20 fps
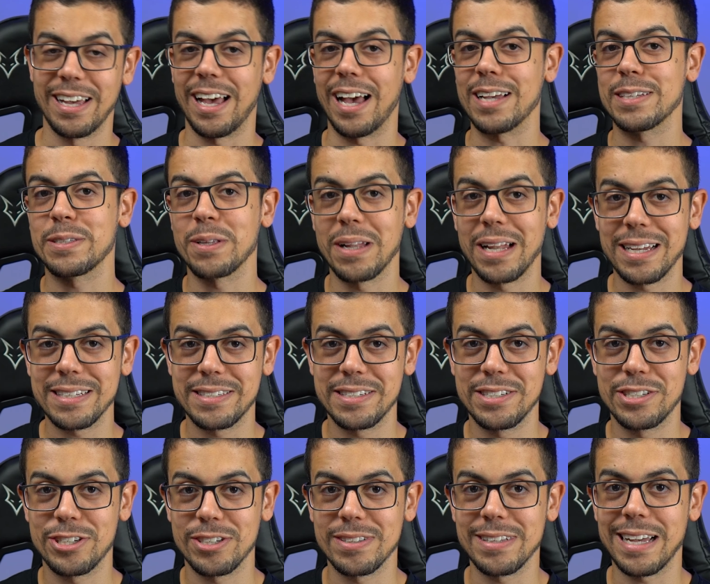ah, estão lá
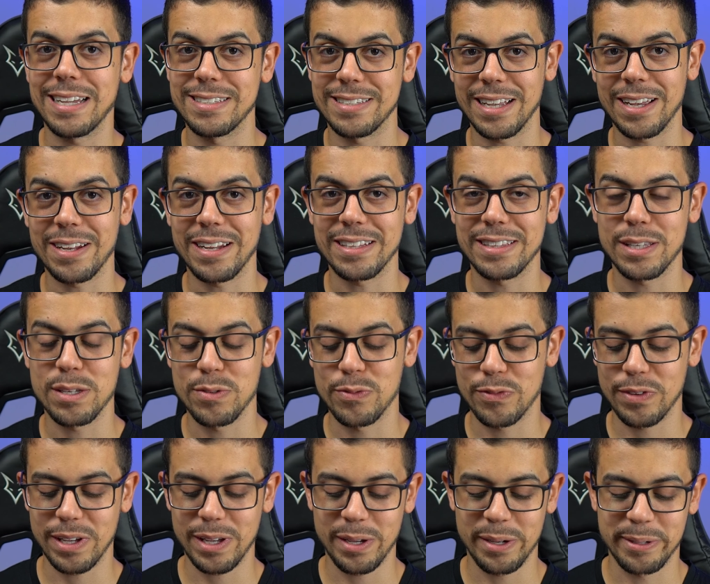assistindo desenho na
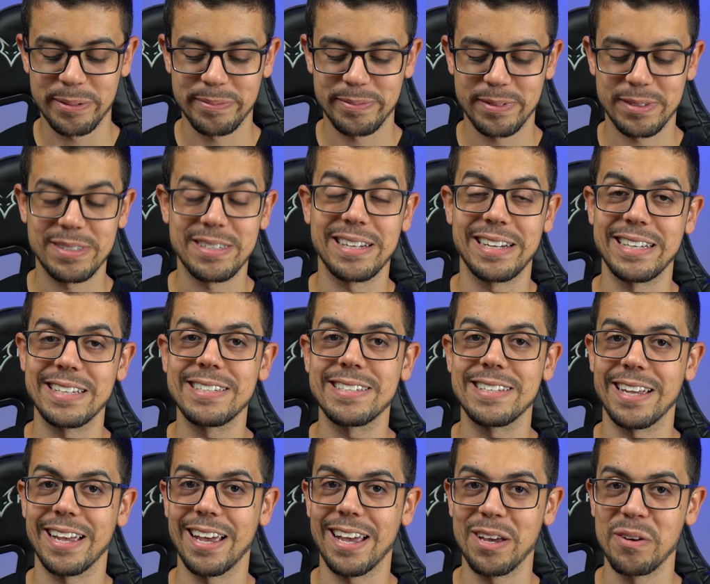TV,
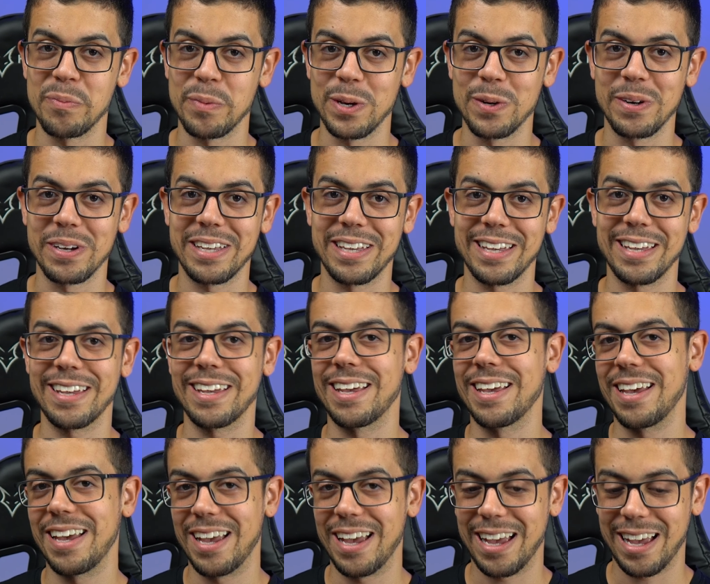silenciei o meu aqui.
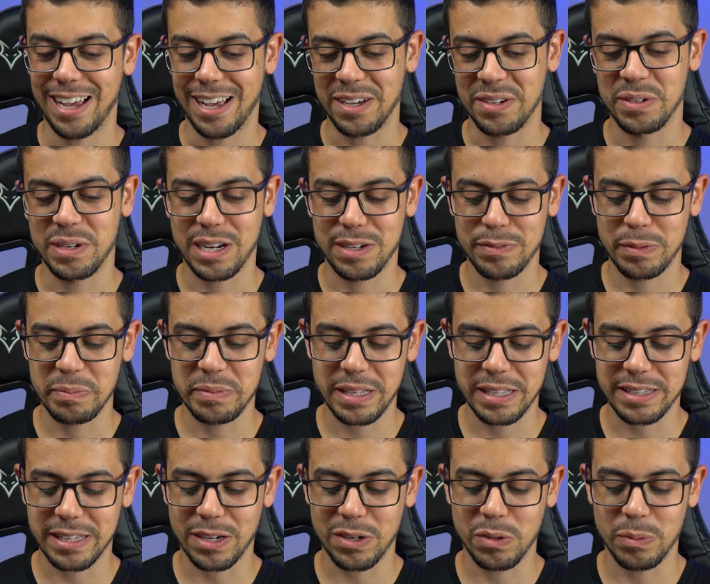Agora vamos
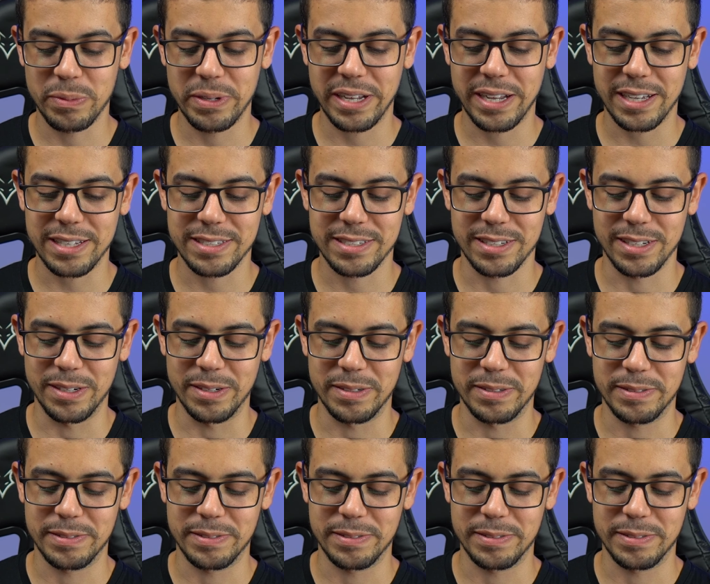tentar a comunicação.